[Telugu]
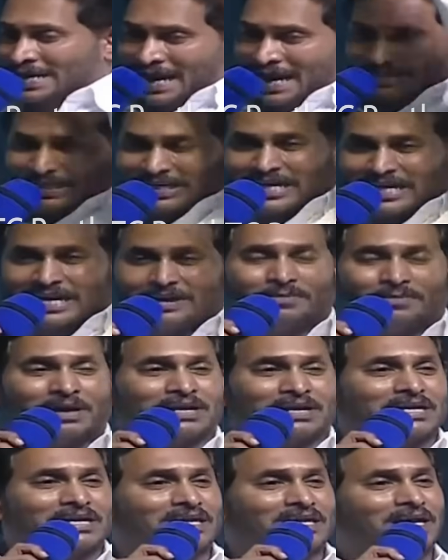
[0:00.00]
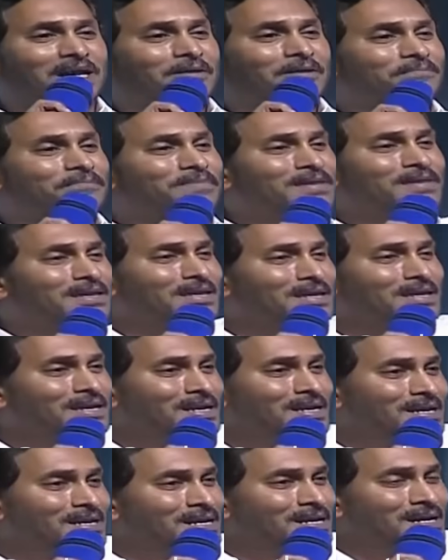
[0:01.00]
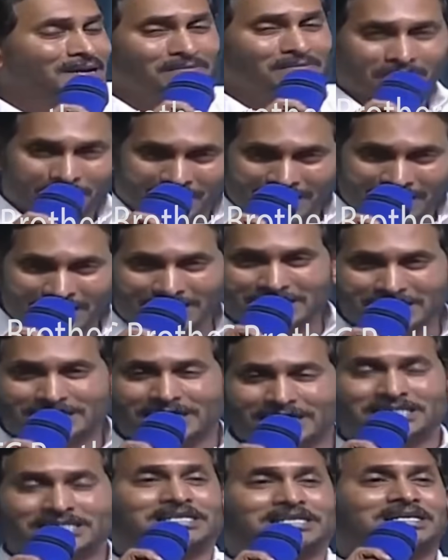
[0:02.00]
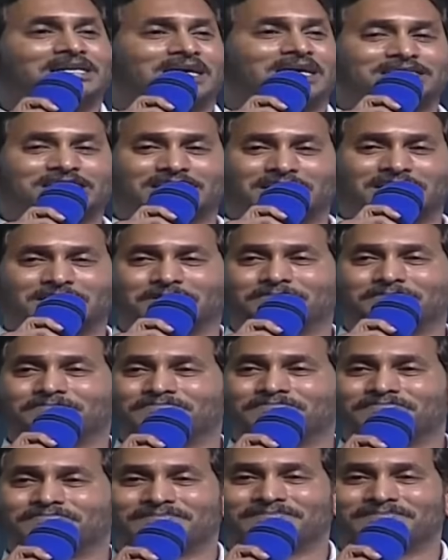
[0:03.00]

రాజకీయం అన్నది మనకు తెలిసిన రాజకీయం